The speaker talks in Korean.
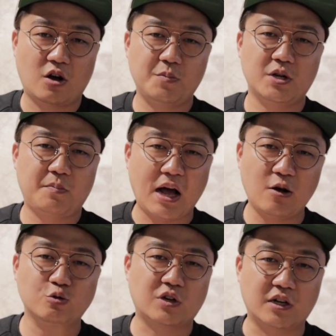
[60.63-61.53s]
커피를
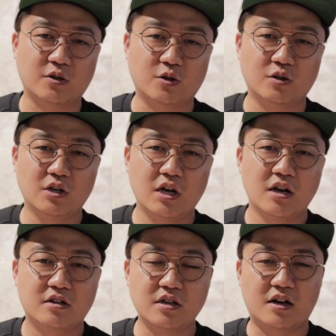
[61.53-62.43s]
파고들어요 가
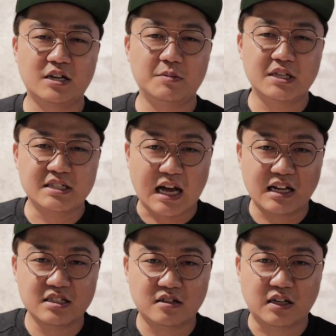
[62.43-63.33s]
그러니까 그림이
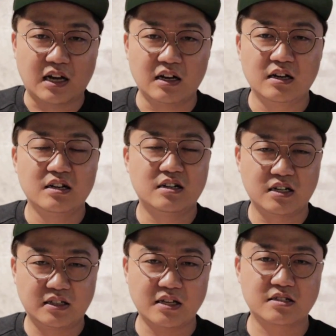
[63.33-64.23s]
작아지거나
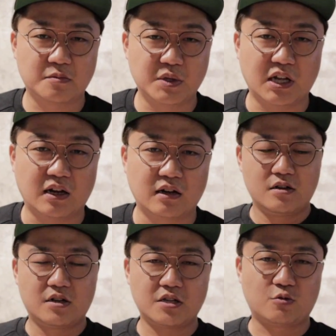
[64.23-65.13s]
흐릿해지겁니다
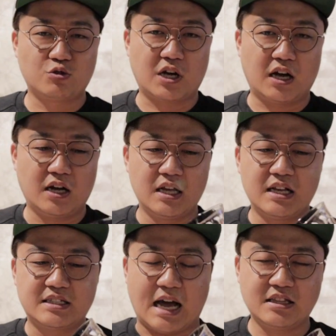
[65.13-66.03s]
그래서 우리가
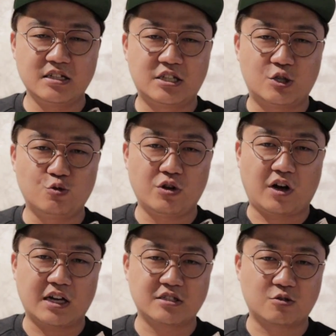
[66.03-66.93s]
잔을
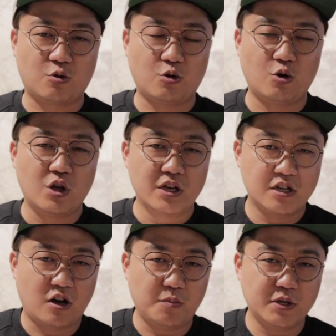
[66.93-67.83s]
기울여 가지고
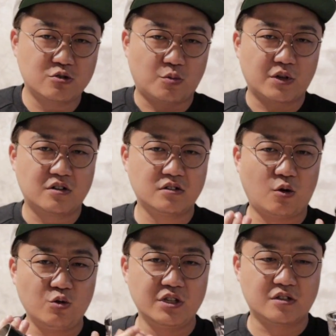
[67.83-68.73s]
이 커피를 조금 더
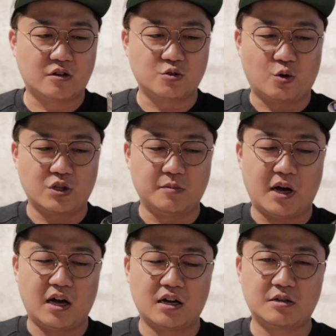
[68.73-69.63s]
끌어올리는 거죠
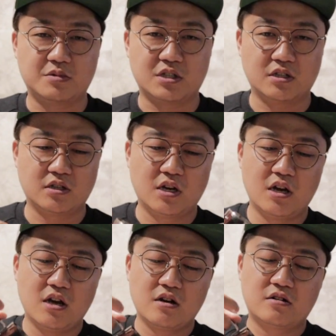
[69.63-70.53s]
이만큼씩
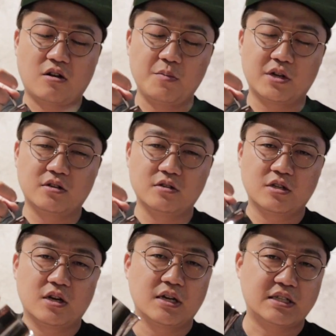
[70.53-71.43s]

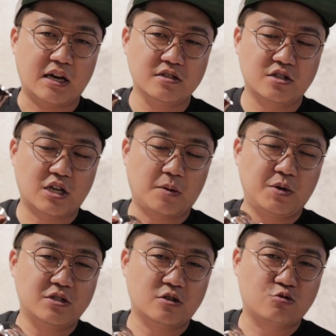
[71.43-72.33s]
그러면은 자연스럽게
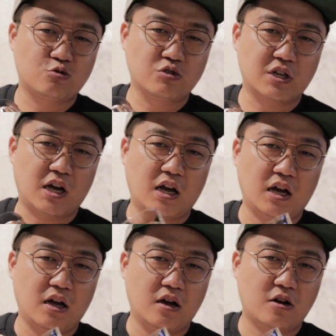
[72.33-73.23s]
피처
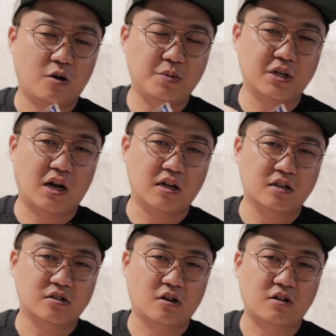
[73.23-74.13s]
주둥이가
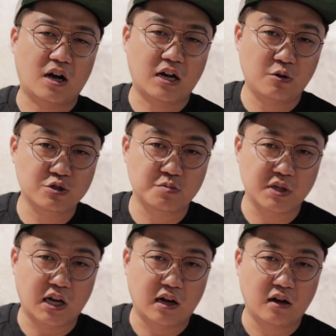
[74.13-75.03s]
커피랑 더
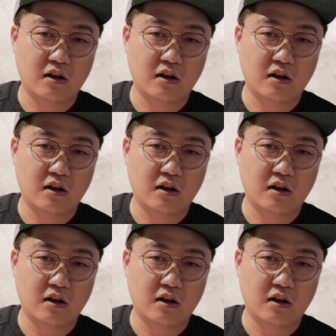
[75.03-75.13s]
가까워집니다